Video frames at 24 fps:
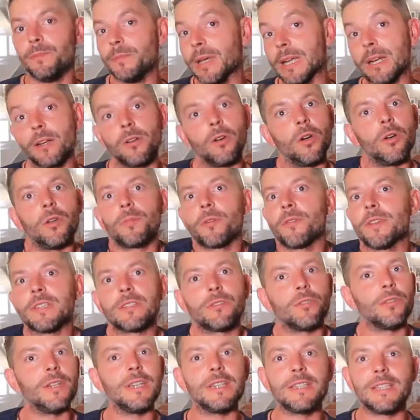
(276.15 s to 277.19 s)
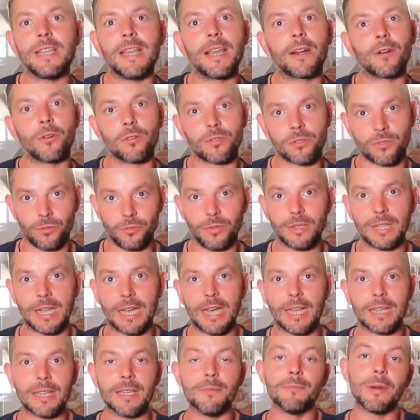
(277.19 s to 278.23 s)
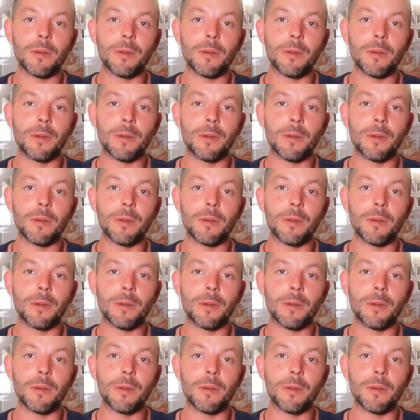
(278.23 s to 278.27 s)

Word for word: per noi professionisti erano scontate,